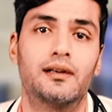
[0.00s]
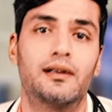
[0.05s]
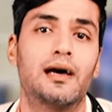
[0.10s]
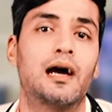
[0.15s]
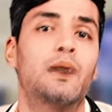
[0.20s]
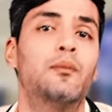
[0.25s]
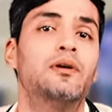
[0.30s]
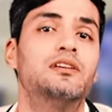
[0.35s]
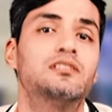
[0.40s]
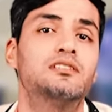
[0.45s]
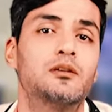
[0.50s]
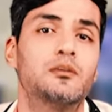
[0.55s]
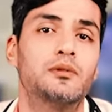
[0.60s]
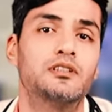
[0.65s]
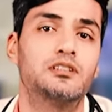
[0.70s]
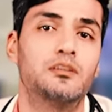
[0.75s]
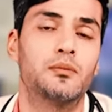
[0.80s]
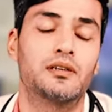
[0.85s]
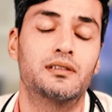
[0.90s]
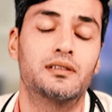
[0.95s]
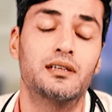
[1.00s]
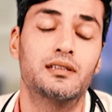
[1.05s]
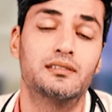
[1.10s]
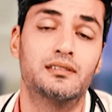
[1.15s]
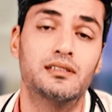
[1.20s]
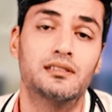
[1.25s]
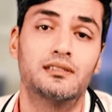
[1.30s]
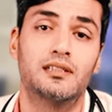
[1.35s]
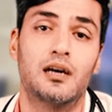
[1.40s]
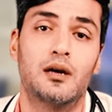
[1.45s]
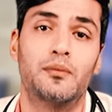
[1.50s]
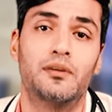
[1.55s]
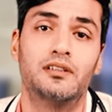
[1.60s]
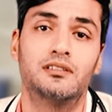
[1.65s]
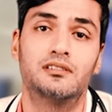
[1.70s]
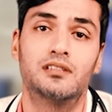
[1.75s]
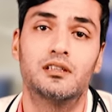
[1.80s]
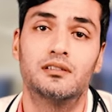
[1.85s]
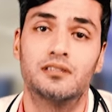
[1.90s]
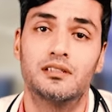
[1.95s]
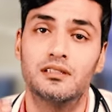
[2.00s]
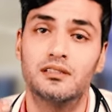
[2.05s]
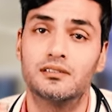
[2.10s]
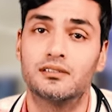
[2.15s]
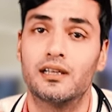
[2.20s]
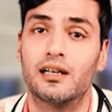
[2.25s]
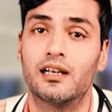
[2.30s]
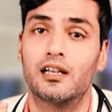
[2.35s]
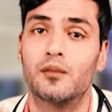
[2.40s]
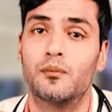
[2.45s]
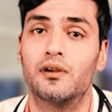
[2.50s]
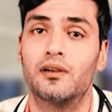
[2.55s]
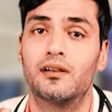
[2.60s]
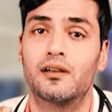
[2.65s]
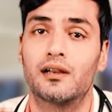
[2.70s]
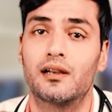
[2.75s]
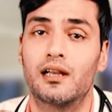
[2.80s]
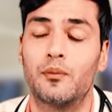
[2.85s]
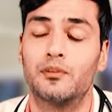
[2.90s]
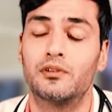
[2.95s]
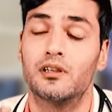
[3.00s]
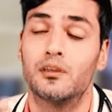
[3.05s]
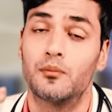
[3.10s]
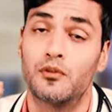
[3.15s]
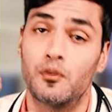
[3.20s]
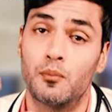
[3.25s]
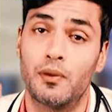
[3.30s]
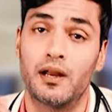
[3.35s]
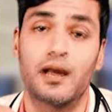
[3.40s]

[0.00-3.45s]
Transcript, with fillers: डायमेंशन में चिपकता है जिस डायमेंशन जिस सेंटीमीटर के डायमेंशन हमने